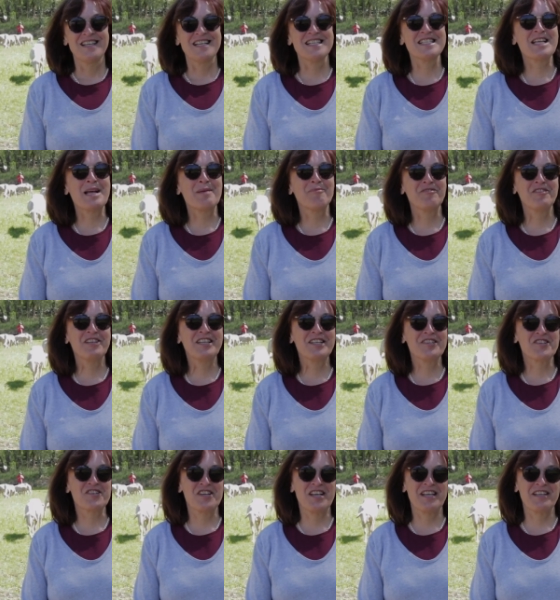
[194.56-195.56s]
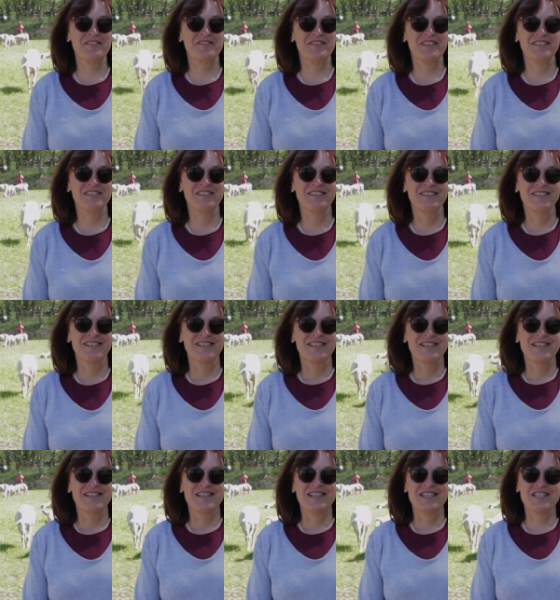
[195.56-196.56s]
Es gab viele Schäfer.
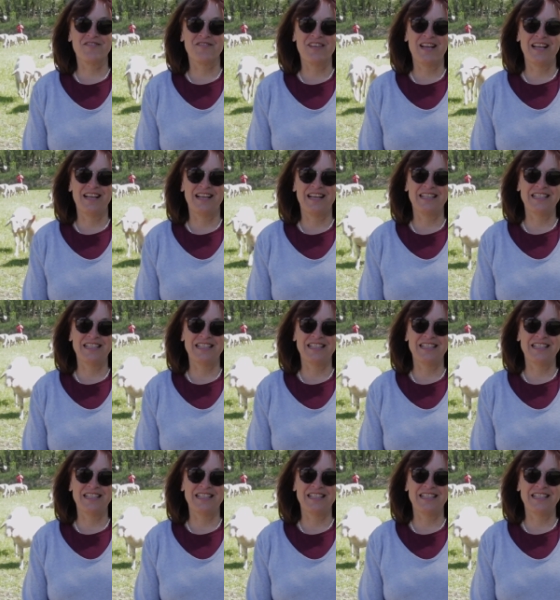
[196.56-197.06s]
Es war